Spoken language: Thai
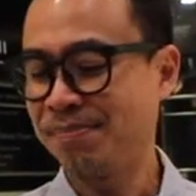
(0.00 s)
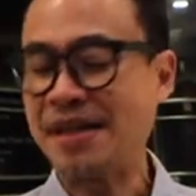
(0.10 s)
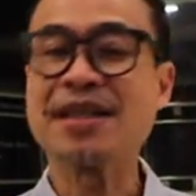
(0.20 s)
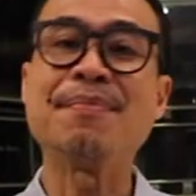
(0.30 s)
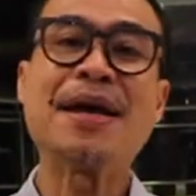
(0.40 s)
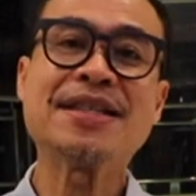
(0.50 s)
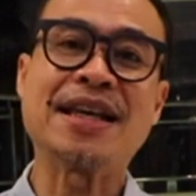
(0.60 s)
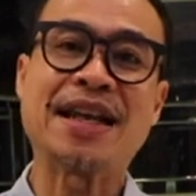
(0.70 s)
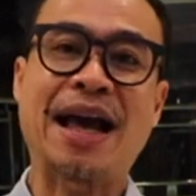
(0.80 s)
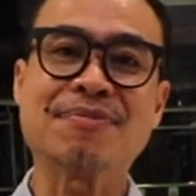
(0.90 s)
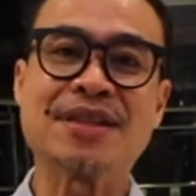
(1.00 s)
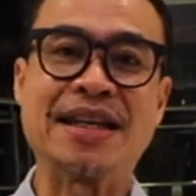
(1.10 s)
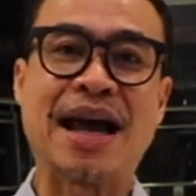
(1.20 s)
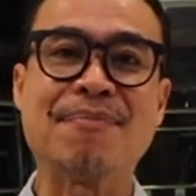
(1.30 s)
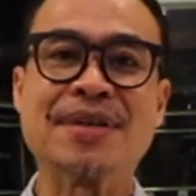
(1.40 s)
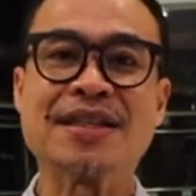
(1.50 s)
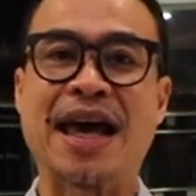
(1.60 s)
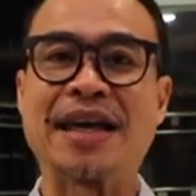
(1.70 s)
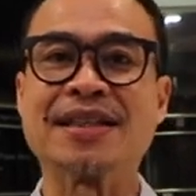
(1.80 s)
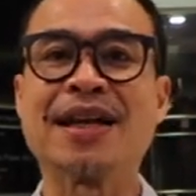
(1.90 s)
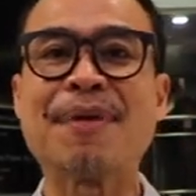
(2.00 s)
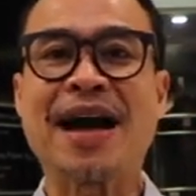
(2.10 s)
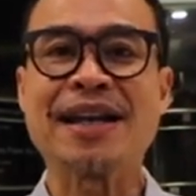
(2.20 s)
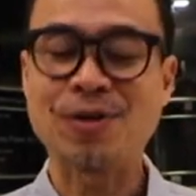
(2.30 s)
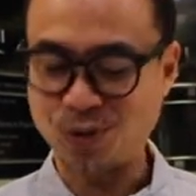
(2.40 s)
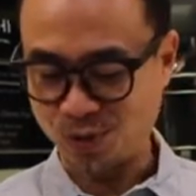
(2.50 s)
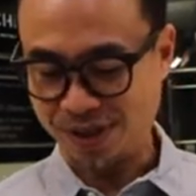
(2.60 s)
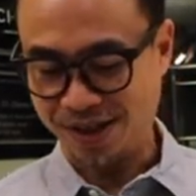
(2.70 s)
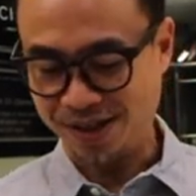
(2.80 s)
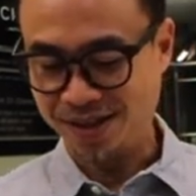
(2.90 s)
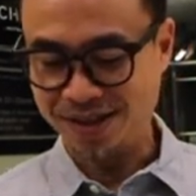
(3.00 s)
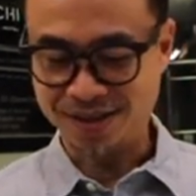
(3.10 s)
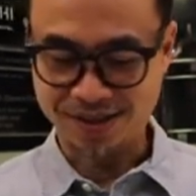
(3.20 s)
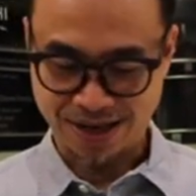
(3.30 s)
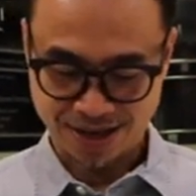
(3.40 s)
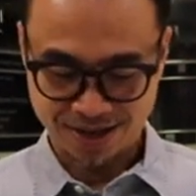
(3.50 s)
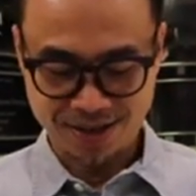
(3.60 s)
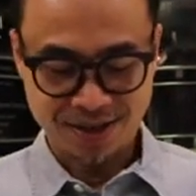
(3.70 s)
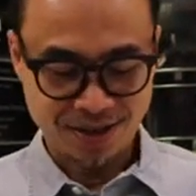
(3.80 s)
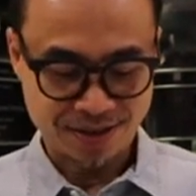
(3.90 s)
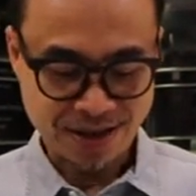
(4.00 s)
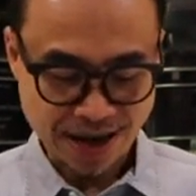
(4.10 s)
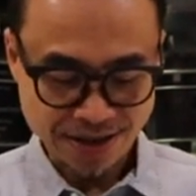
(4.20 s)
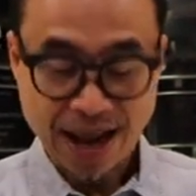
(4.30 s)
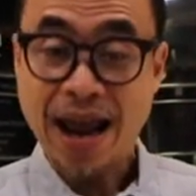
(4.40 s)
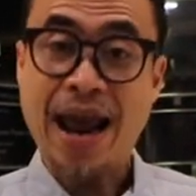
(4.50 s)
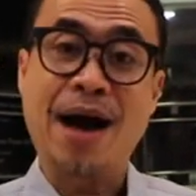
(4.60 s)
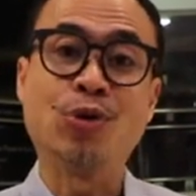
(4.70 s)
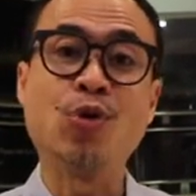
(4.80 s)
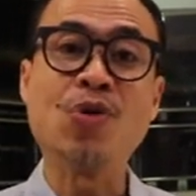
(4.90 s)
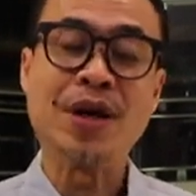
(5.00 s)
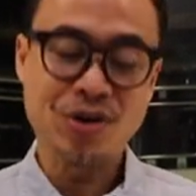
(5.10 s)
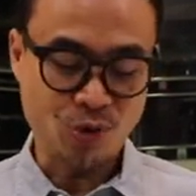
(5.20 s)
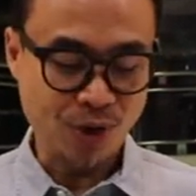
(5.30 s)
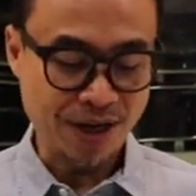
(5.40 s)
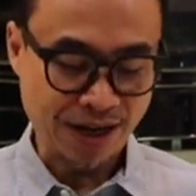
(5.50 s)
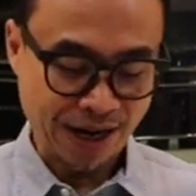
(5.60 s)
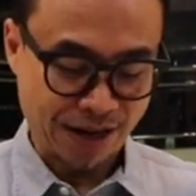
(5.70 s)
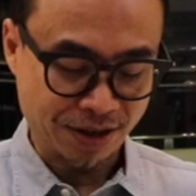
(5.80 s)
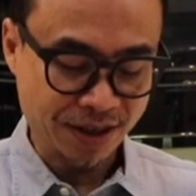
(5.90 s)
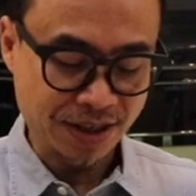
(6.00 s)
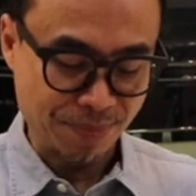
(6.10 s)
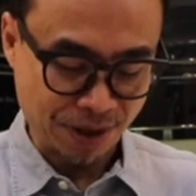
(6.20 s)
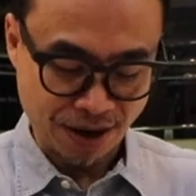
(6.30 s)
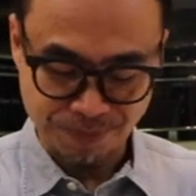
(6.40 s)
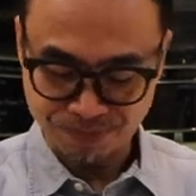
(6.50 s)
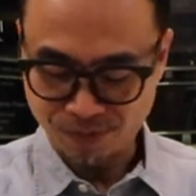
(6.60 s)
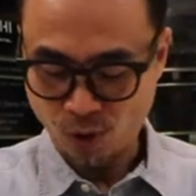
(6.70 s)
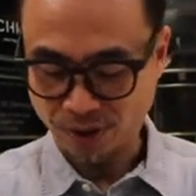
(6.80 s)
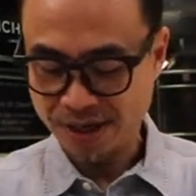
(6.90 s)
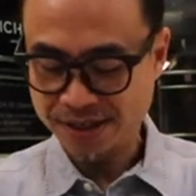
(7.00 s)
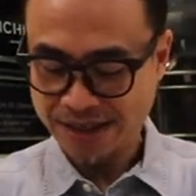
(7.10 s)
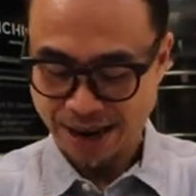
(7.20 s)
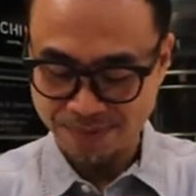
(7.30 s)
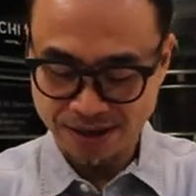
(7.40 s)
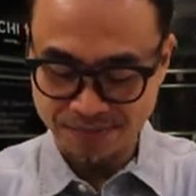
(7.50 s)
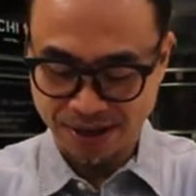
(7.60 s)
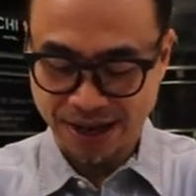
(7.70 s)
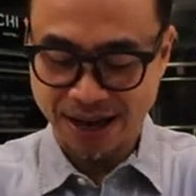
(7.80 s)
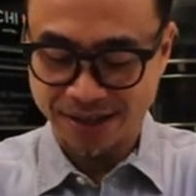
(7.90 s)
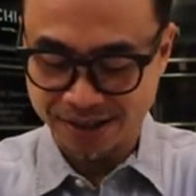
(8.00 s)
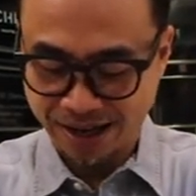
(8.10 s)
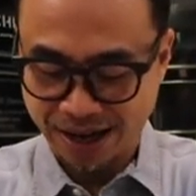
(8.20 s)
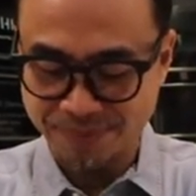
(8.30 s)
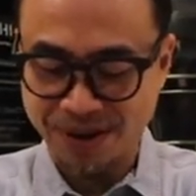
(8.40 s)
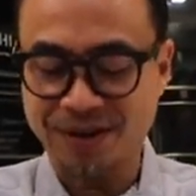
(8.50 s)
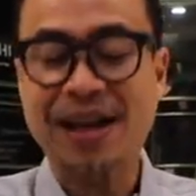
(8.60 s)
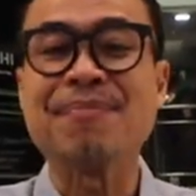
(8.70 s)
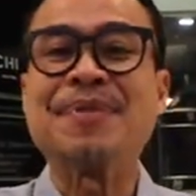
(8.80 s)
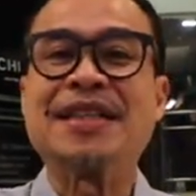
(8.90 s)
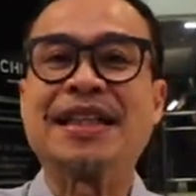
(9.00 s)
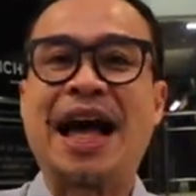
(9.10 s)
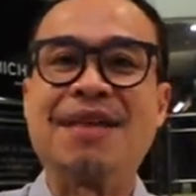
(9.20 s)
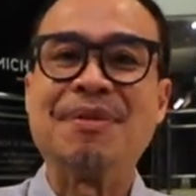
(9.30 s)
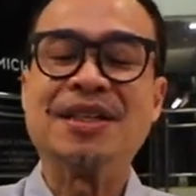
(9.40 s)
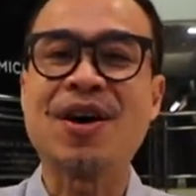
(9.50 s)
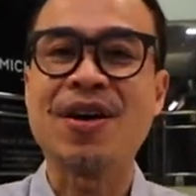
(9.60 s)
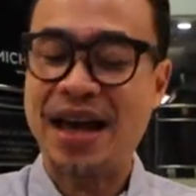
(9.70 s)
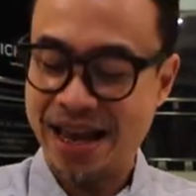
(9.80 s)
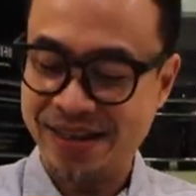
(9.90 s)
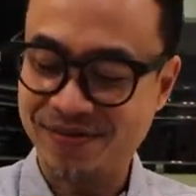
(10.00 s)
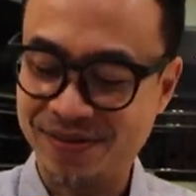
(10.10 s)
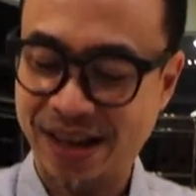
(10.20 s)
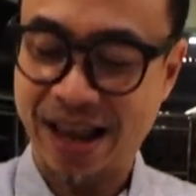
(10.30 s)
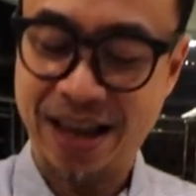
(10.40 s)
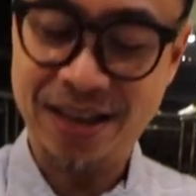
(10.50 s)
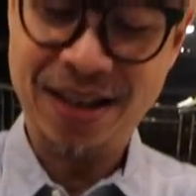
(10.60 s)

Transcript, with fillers: เป็นสีเบสิกเลยครับสีดำนี่ใส่กับเสื้อผ้าได้ทุกชุดเลยนะด้านหน้าเอาลุงคุยคุยเลยแล้วกันก็จริงมันก็หกลิตรสามลิตรเหมือนกันนะครับเขาก็ทำเป็นสไตล์มีช่องให้นะฮะ